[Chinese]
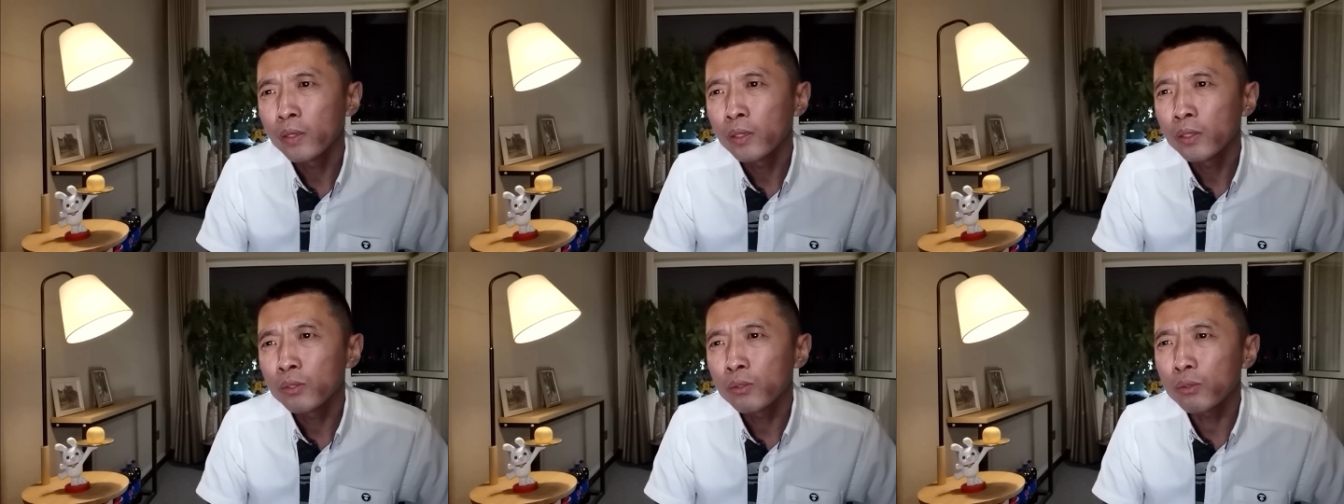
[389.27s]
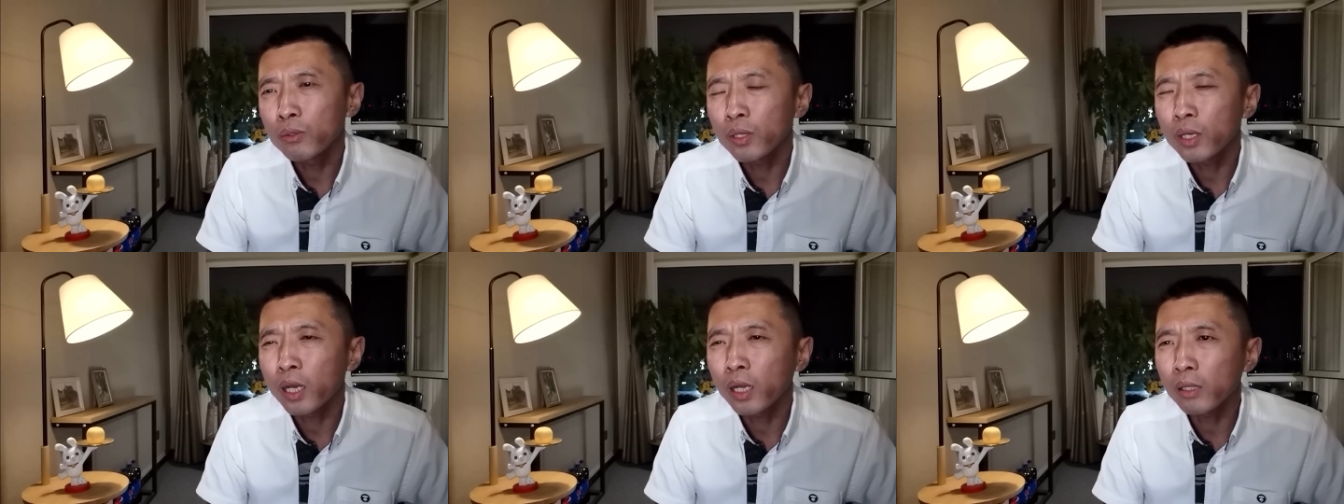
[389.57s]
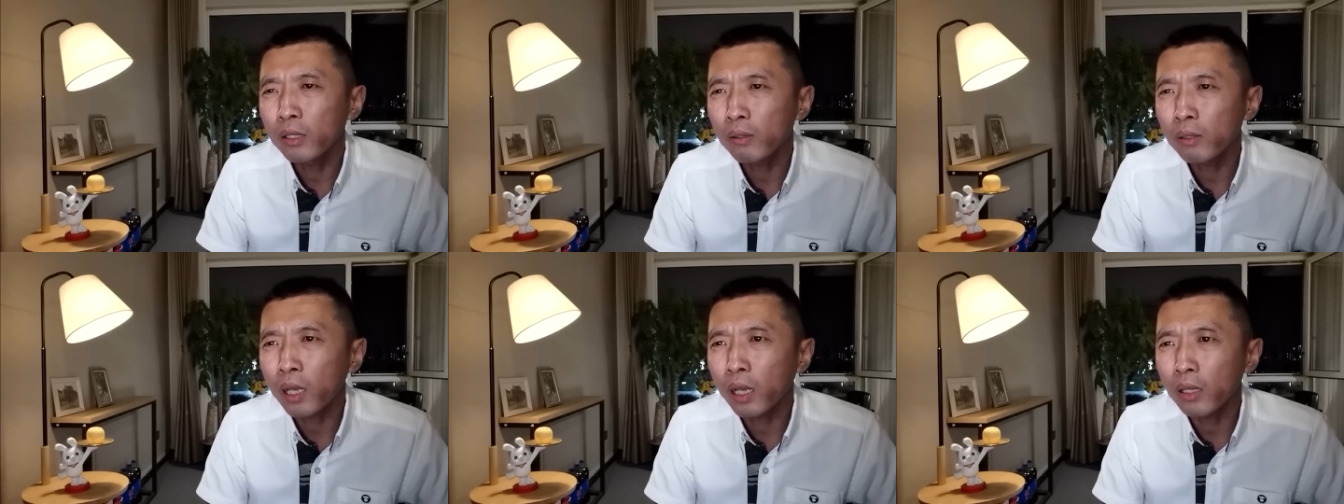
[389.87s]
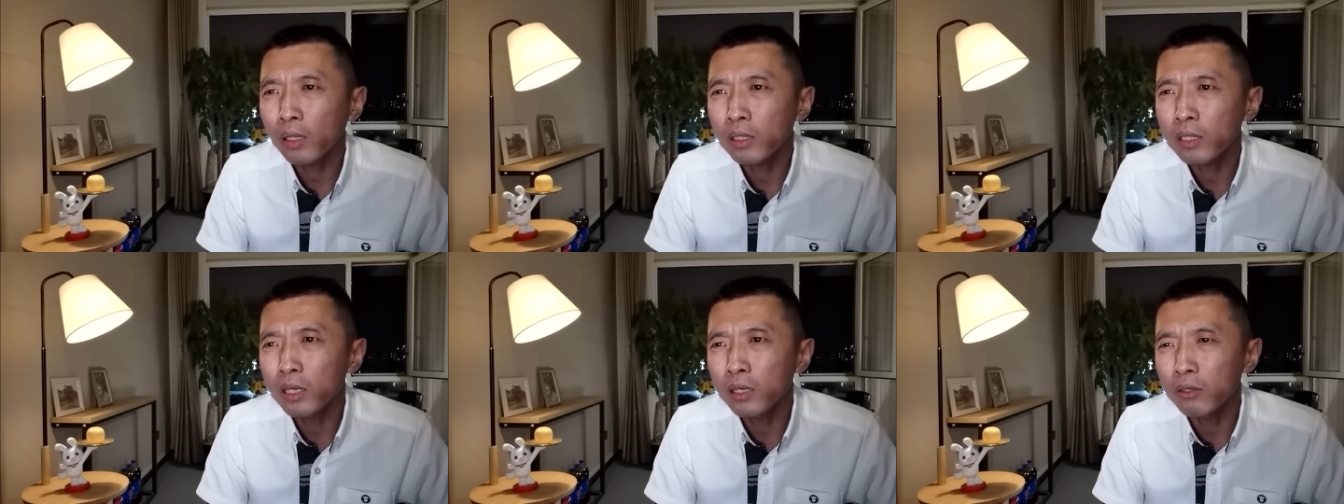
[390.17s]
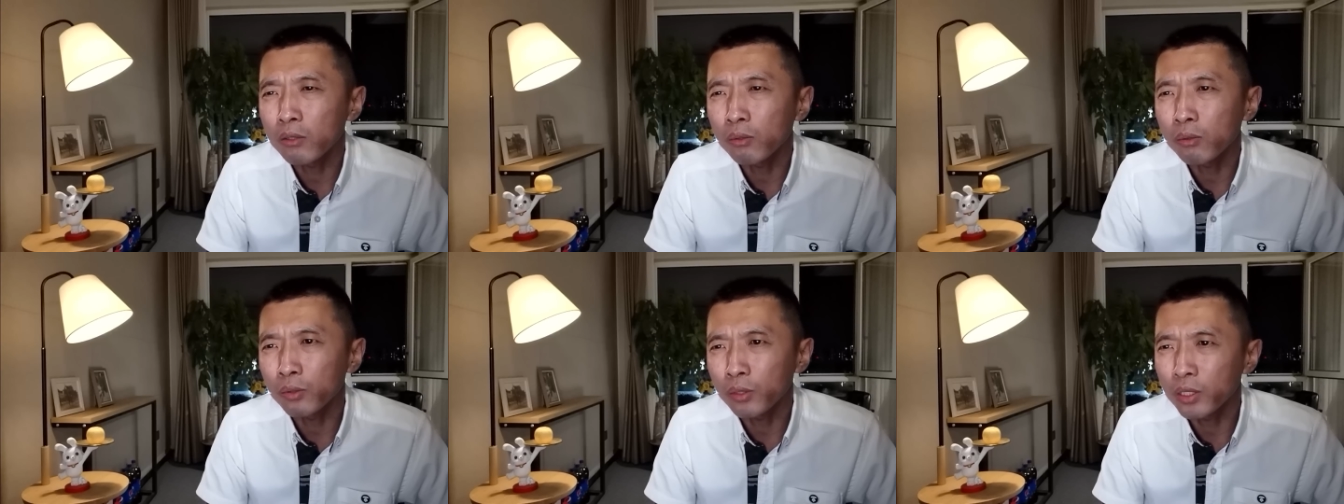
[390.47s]
所以说，看到他的事儿
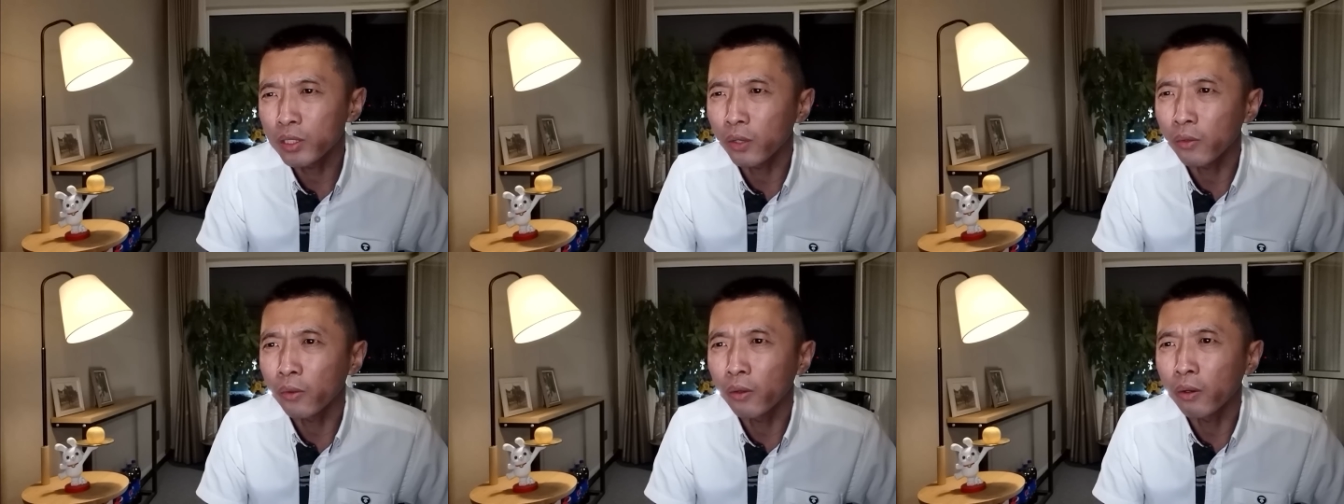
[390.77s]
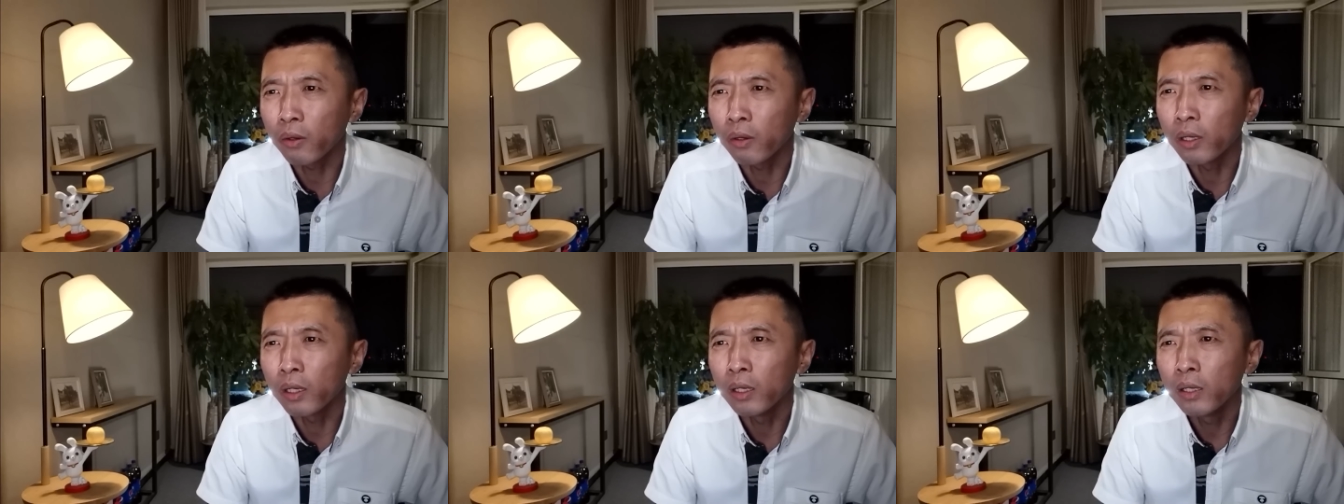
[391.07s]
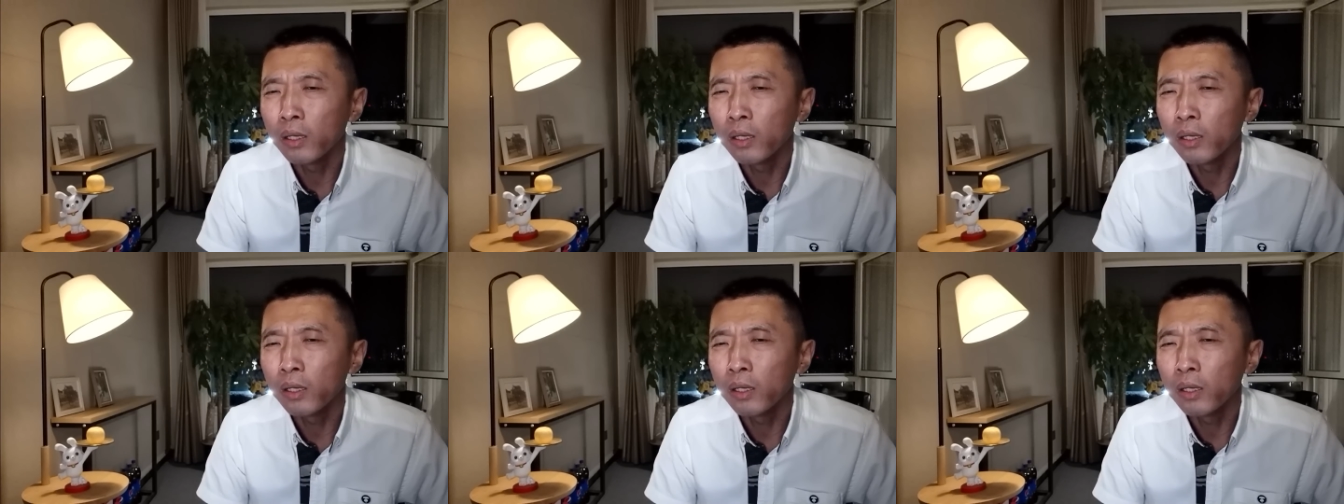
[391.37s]
时候，我就想到了，